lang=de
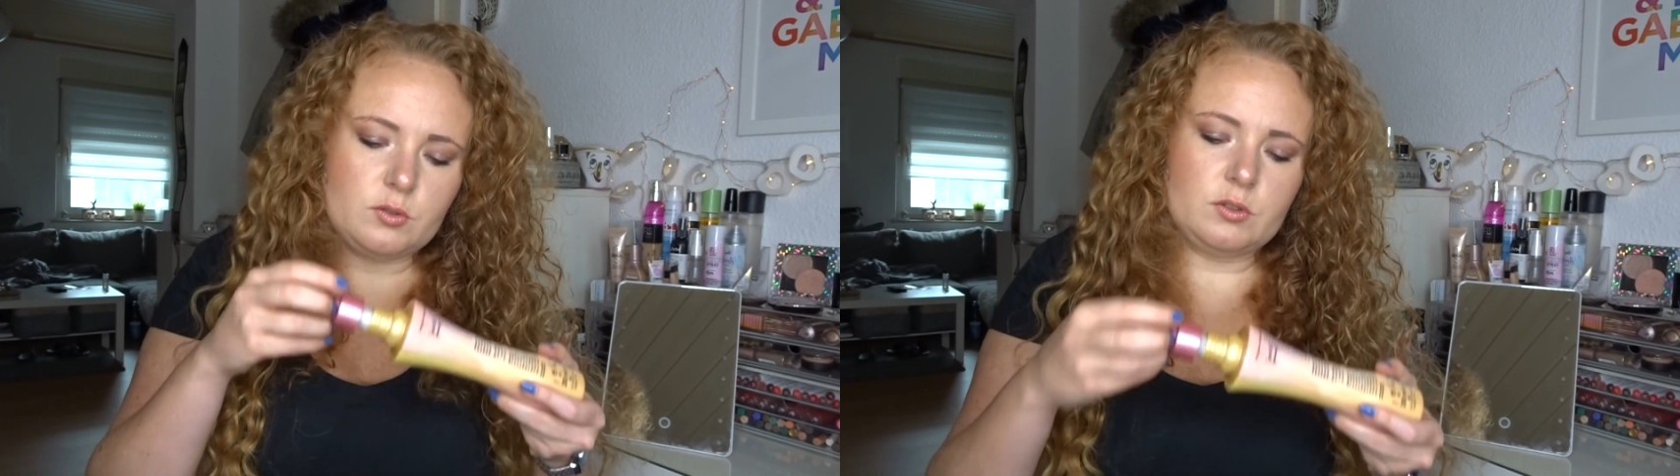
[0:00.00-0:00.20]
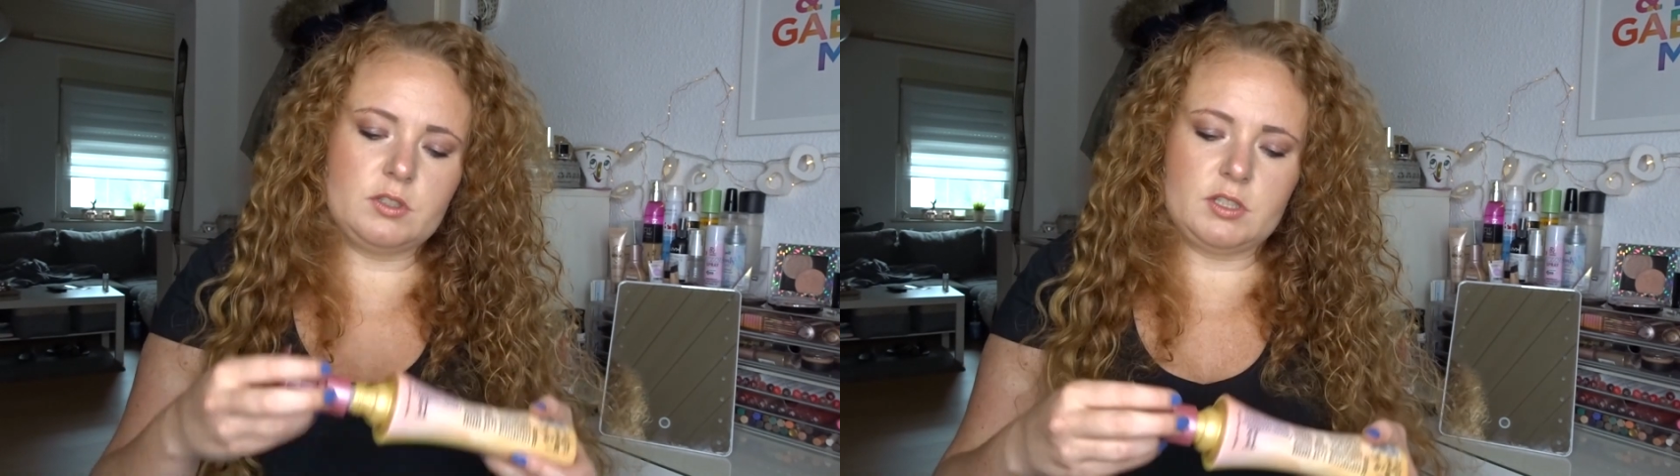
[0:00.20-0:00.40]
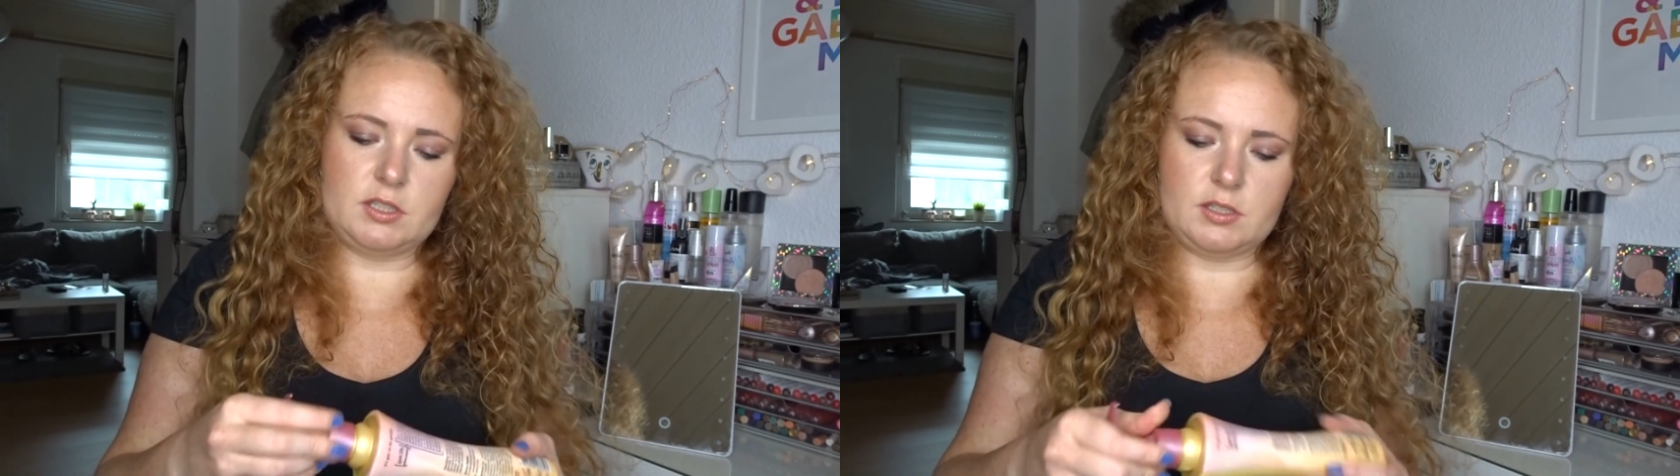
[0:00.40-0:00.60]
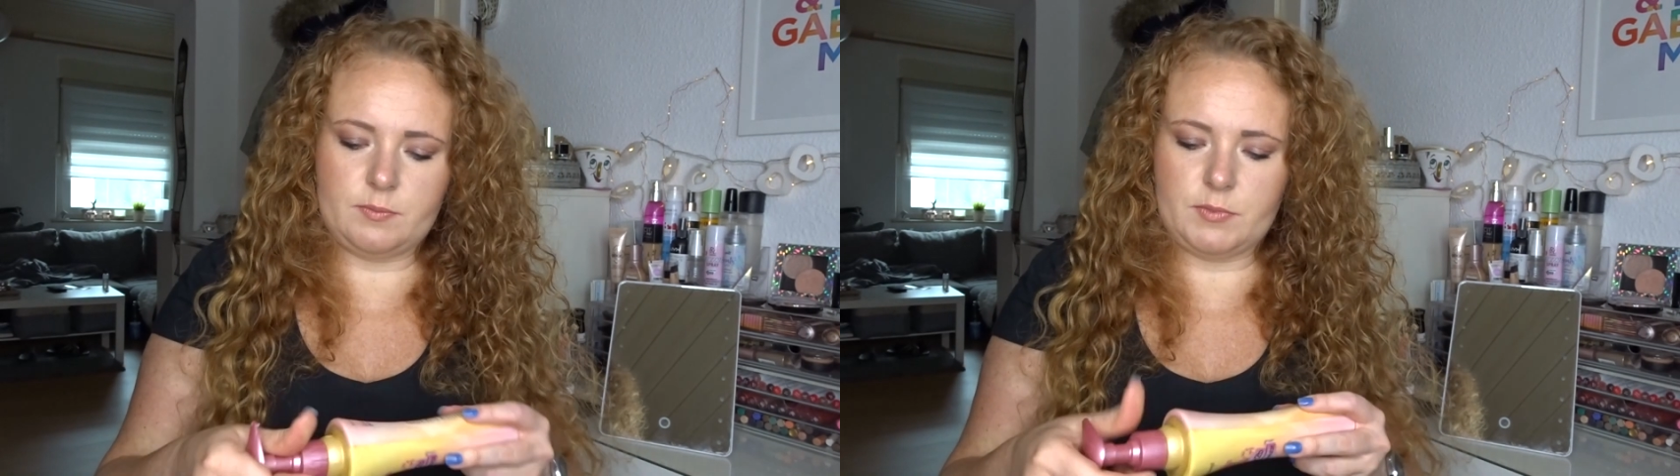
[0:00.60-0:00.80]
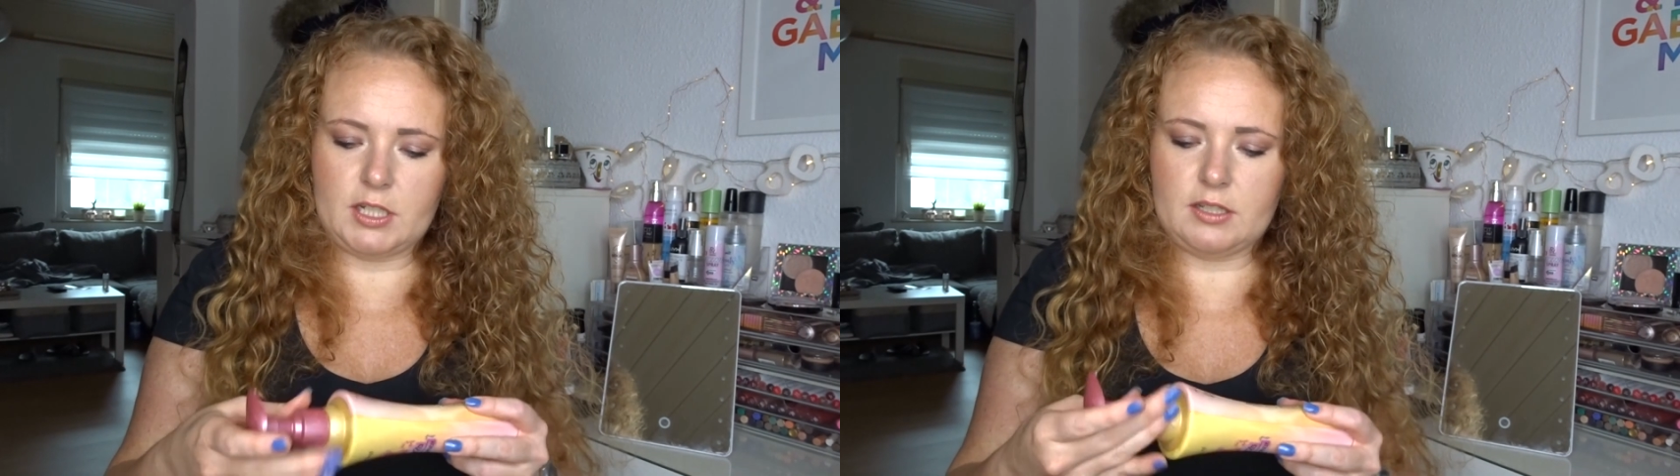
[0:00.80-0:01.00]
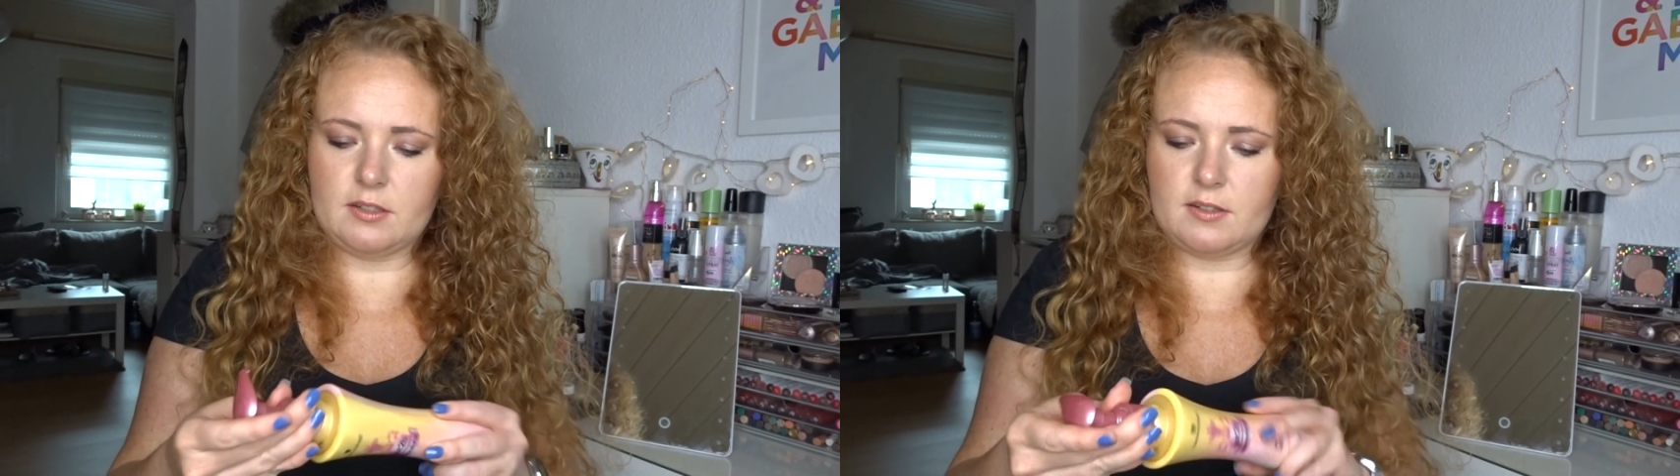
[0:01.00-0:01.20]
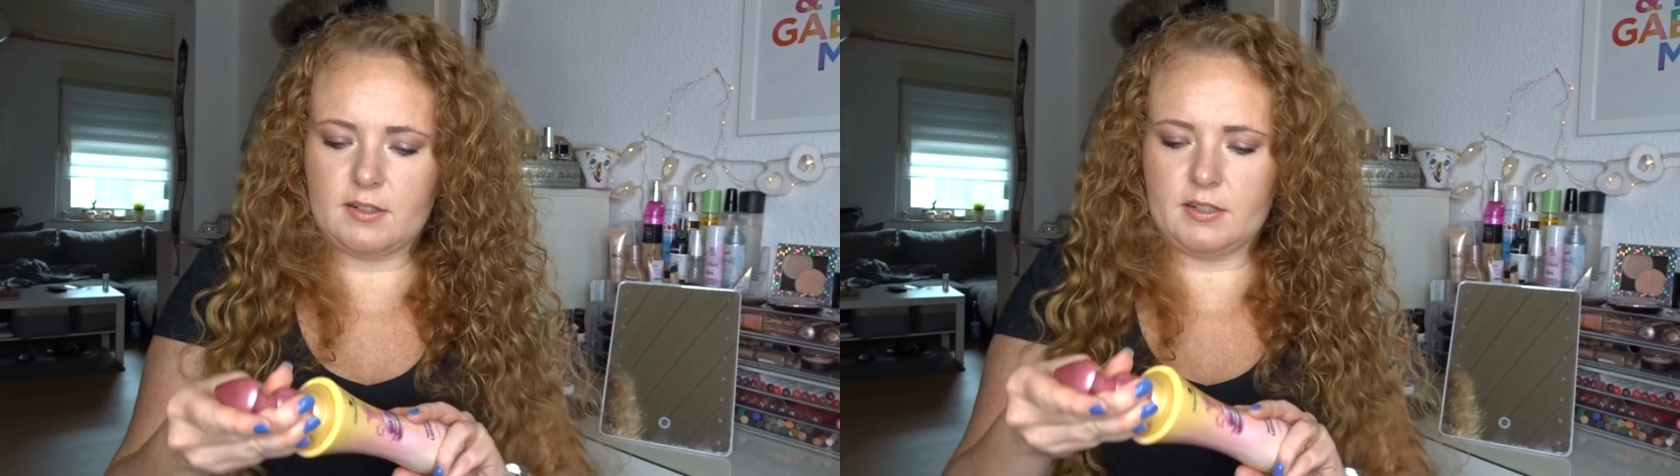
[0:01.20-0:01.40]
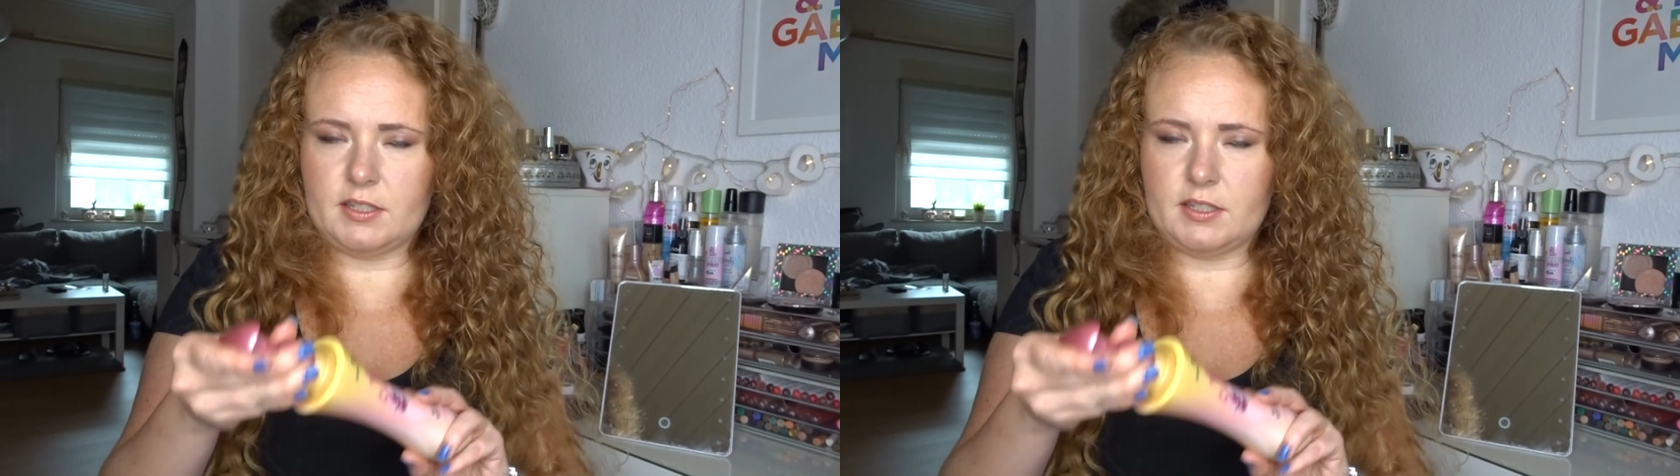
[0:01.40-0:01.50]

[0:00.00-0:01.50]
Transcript: Und ähm, ich hatte das,